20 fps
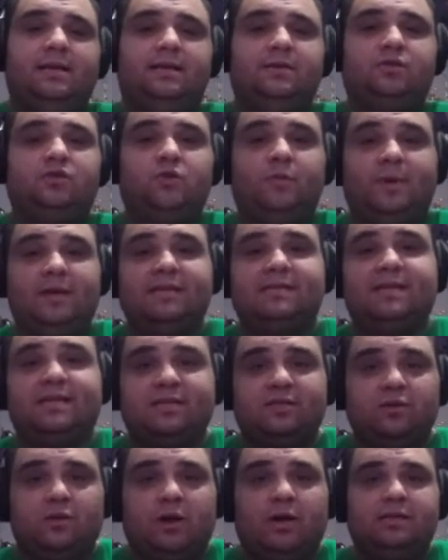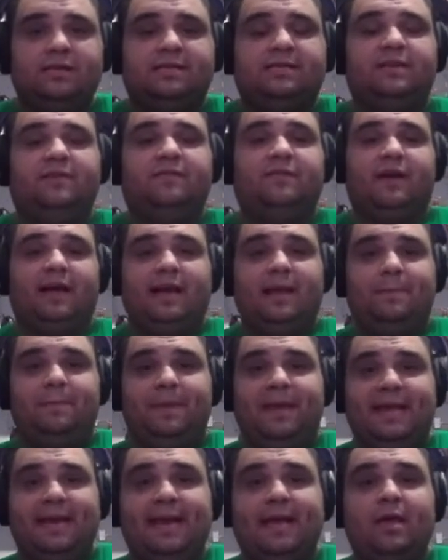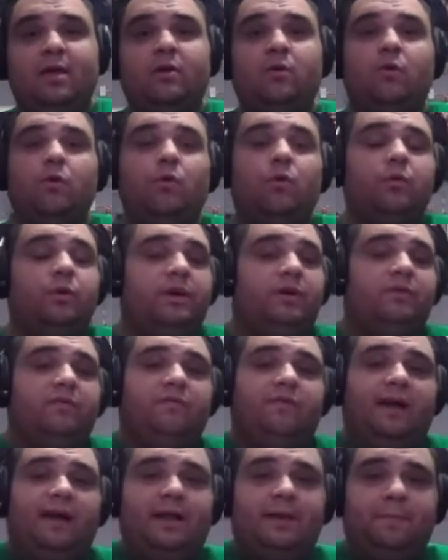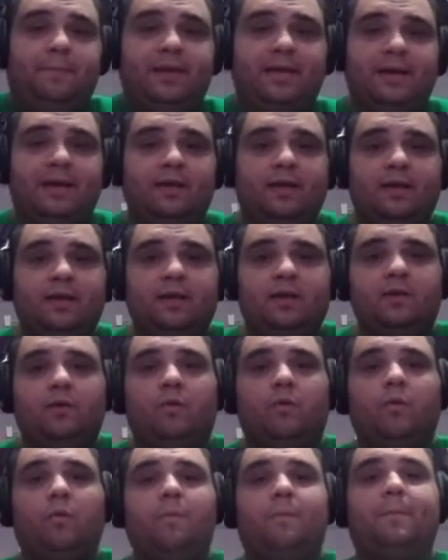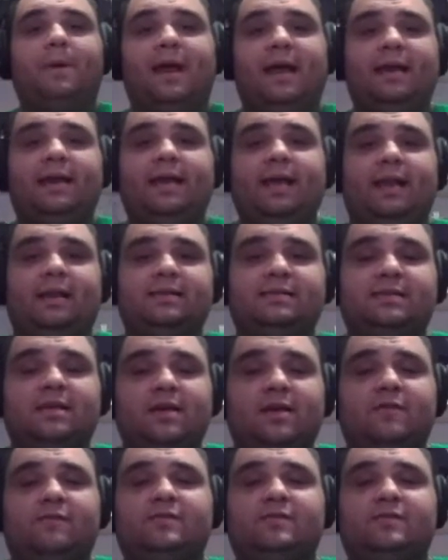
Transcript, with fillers: sobre essas lojas, se vale a pena ou não vale a pena comprar nelas.